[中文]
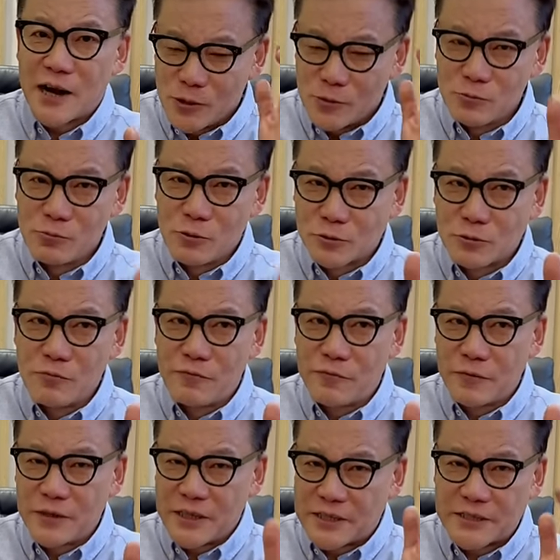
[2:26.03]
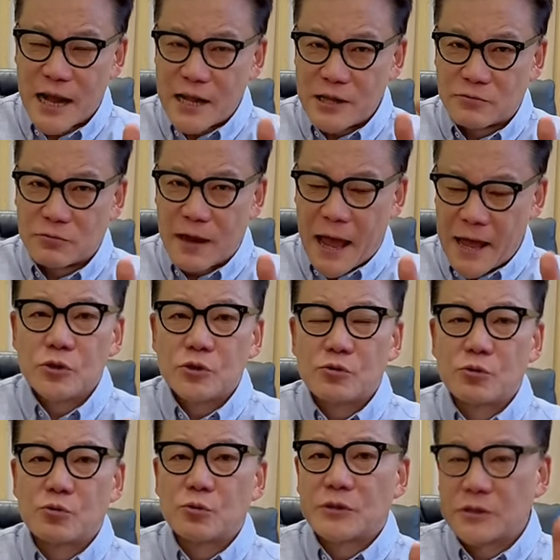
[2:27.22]
如果宗馥莉站出来说
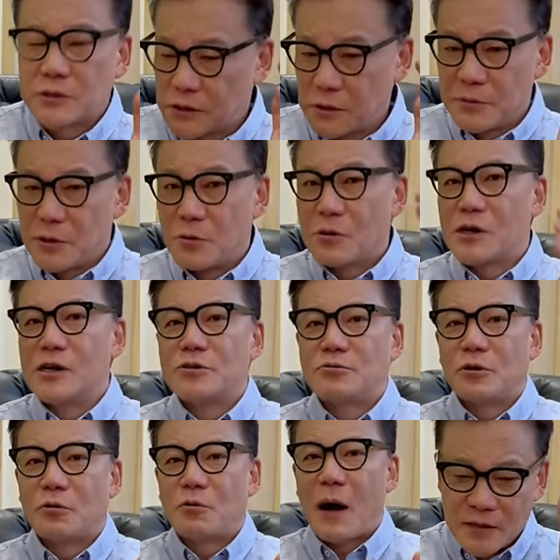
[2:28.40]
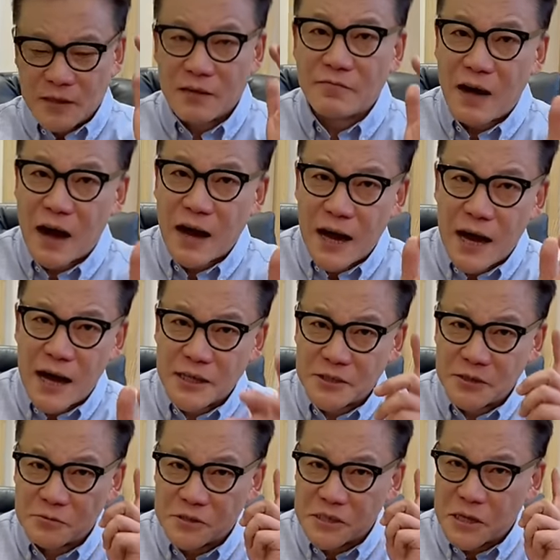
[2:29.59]
出这么有格局的话，那娃哈哈就
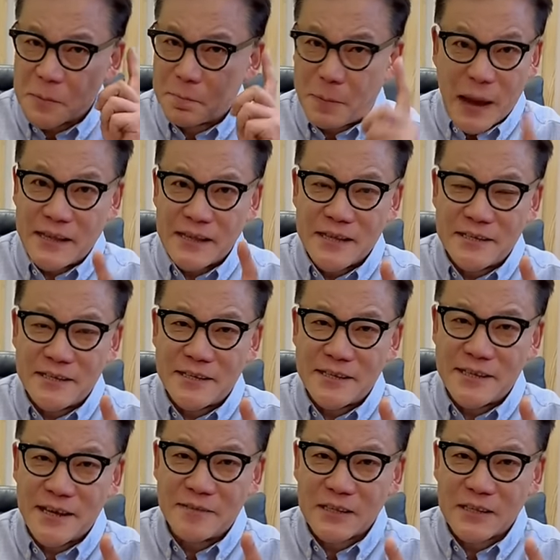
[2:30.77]
是一个百年企业，